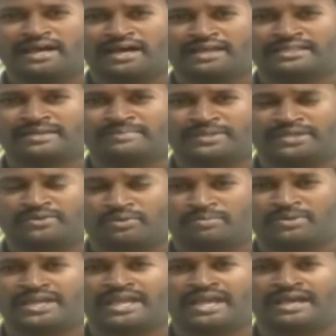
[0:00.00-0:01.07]
ఆంధ్రప్రదేశ్
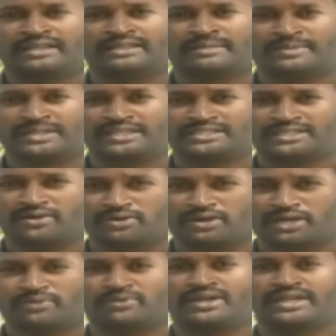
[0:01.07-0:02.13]
ఉమ్మడి ఆంధ్రప్రదేశ్గా
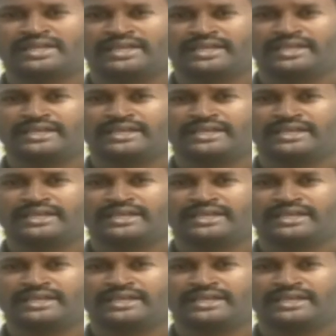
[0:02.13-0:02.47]
ఉన్నటువంటి